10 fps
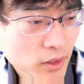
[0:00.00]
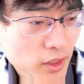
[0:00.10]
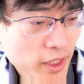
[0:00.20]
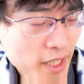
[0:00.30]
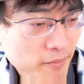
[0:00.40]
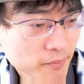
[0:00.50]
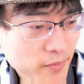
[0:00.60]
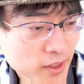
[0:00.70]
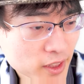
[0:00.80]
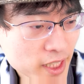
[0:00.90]
いけ
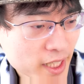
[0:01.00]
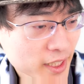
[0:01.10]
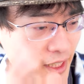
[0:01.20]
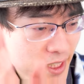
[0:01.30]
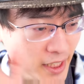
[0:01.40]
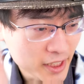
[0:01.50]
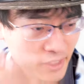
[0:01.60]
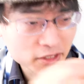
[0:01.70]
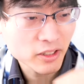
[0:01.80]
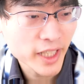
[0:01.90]
いけ、
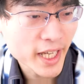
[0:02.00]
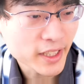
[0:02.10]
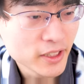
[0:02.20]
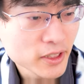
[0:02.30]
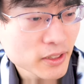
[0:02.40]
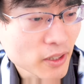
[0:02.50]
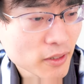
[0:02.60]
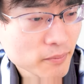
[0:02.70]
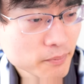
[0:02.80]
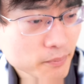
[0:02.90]
ぐるんといけ、ぐるんと。
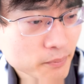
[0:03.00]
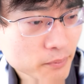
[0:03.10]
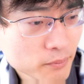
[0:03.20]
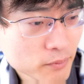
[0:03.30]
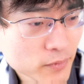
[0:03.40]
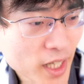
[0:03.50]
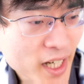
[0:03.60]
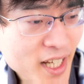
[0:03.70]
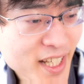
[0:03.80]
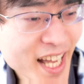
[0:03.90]
あら